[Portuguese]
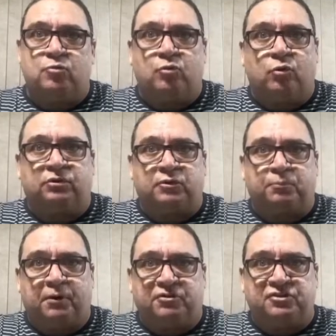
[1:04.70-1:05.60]
contra o
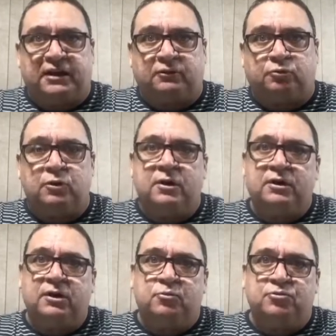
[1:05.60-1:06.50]
projeto
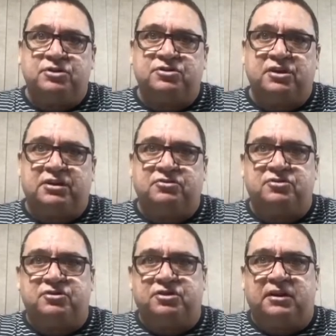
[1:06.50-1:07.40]
que une gente
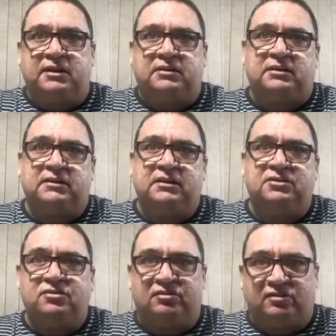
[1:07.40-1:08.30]
de direita e
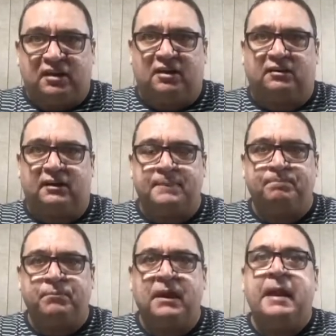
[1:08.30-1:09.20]
de esquerda.
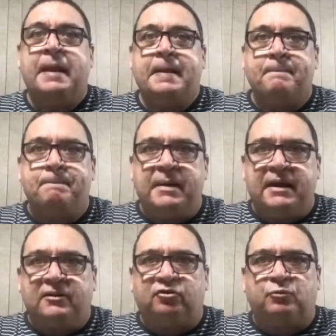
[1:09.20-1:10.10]

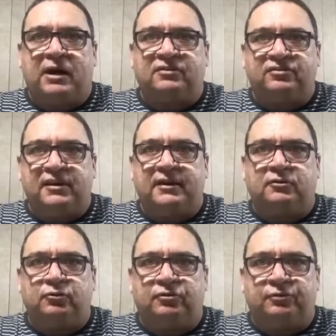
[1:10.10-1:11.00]
Mesmo
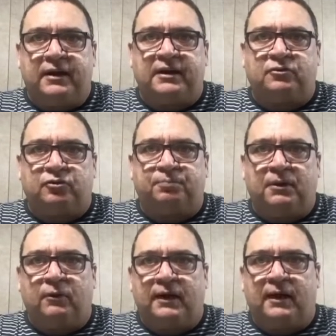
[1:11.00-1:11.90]
acertos feitos
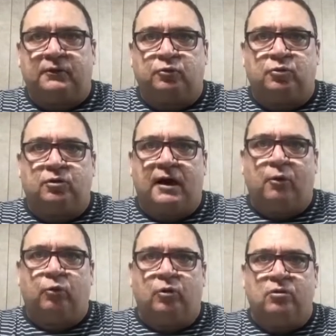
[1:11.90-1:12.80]
pelo relator
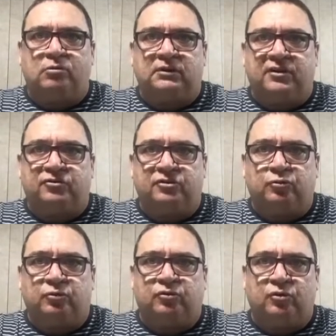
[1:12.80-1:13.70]
ao longo das
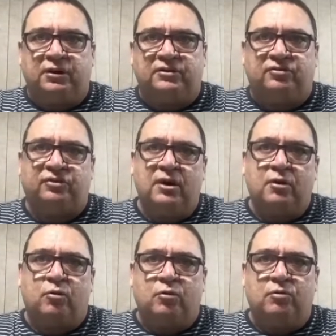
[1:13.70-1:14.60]
discussões
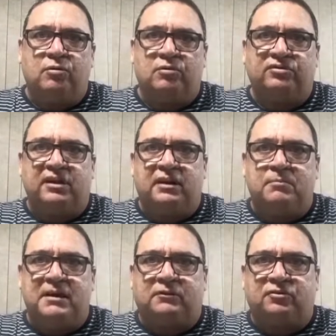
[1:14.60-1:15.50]
com
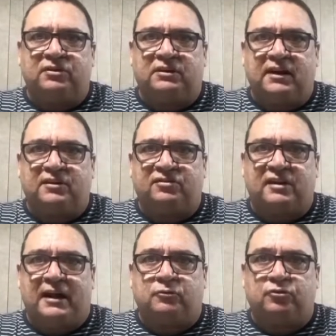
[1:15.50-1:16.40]
segmentos
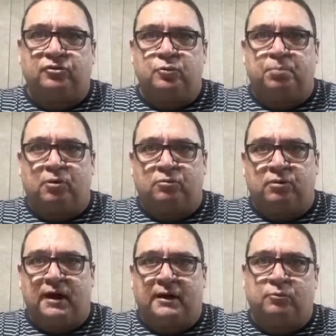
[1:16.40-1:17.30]
interessados que o
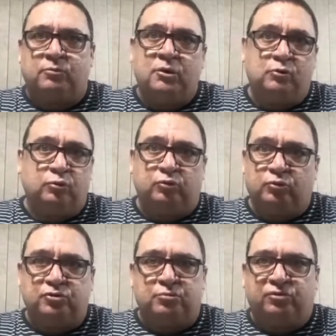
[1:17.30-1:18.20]
procuraram nos
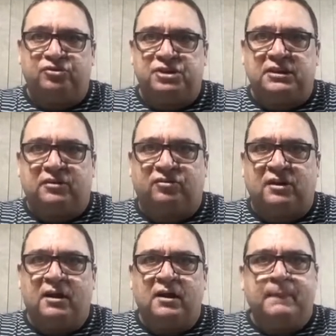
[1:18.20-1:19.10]
últimos dias,
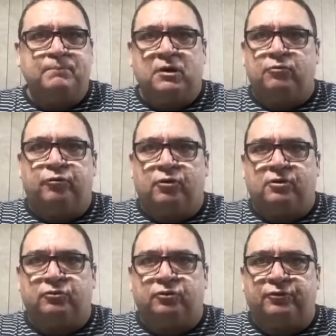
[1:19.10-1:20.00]
não
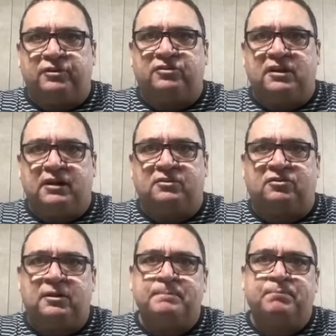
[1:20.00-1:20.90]
foram
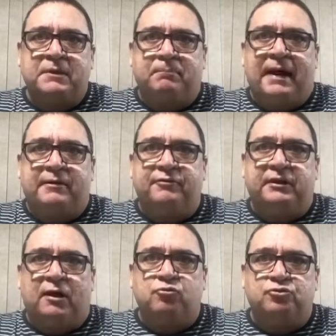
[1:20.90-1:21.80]
suficientes para
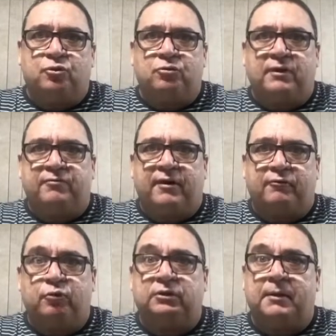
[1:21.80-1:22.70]
virar o jogo em
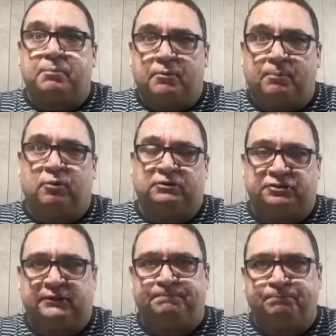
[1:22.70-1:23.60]
favor da
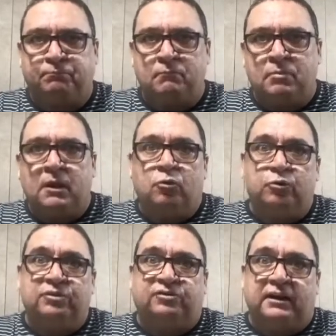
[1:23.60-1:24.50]
proposta.
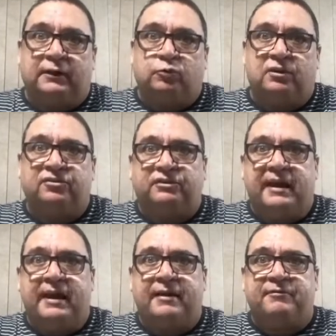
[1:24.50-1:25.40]
Os senadores
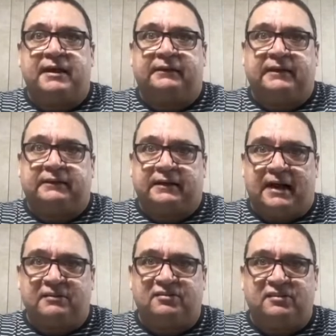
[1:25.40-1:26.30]
devem
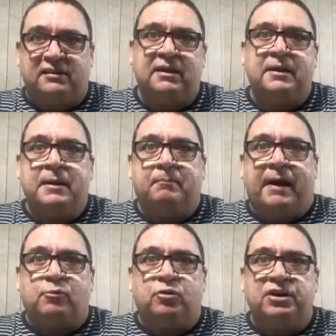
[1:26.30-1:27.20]
atentar-se
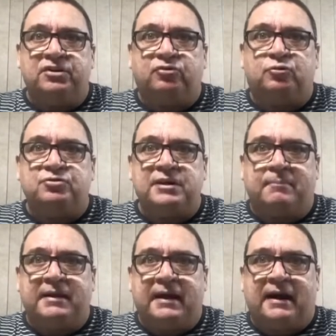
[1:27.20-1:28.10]
para o risco de
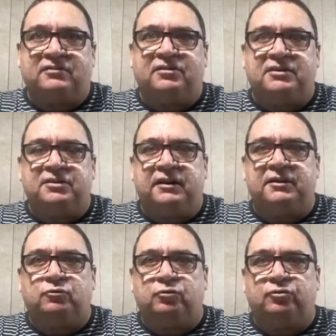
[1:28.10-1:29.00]
ameaça a
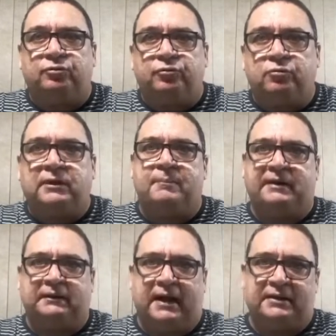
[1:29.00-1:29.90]
direitos
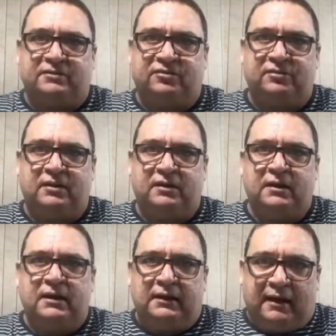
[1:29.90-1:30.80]
fundamentais.
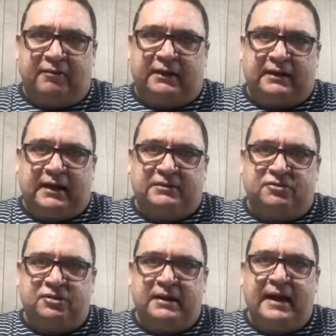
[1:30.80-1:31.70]
Na
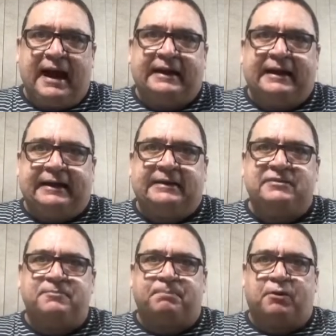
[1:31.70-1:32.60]
verdade, a
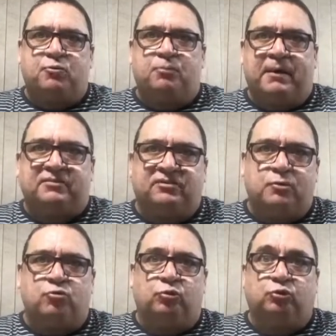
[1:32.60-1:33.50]
grande
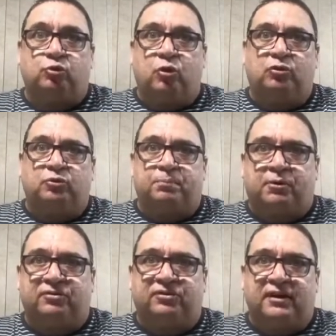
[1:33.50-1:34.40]
preocupação com todo o
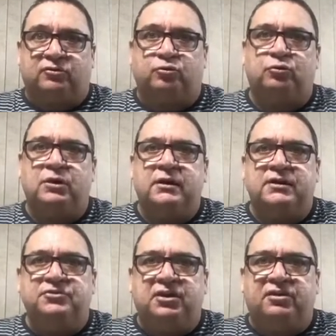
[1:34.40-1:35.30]
processo
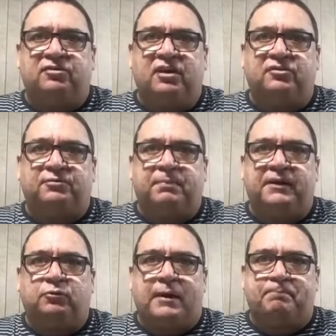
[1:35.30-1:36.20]
diz
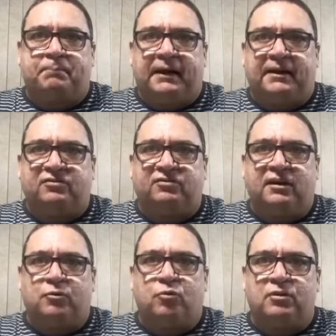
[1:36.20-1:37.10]
respeito à
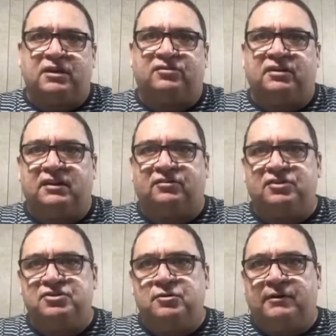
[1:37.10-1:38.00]
pressa com que se
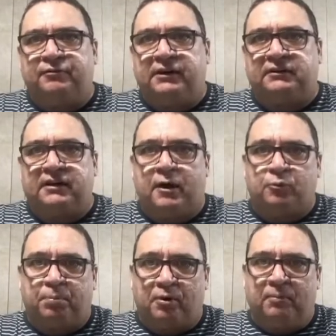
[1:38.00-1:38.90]
decidiu enfrentar
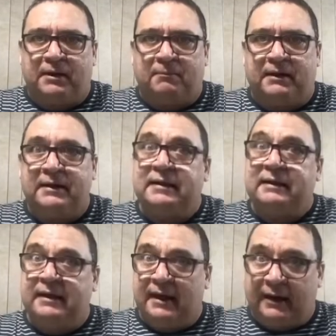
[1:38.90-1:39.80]
o problema,
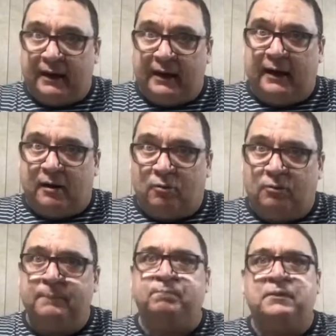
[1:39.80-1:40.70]
que é
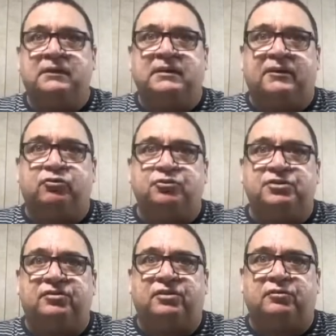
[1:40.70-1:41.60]
real, das
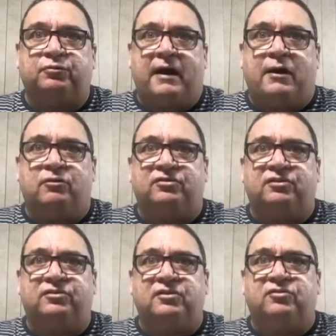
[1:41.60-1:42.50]
notícias
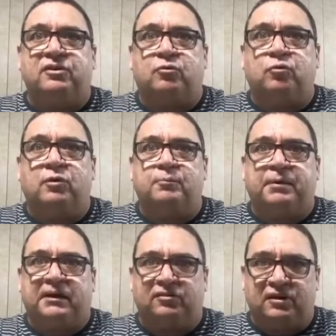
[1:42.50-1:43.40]
falsas que circulam
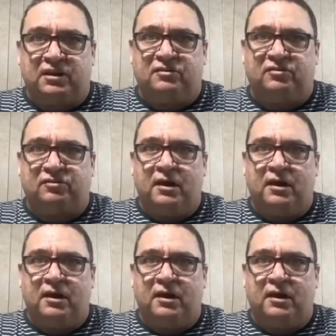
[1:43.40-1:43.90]
pelas redes,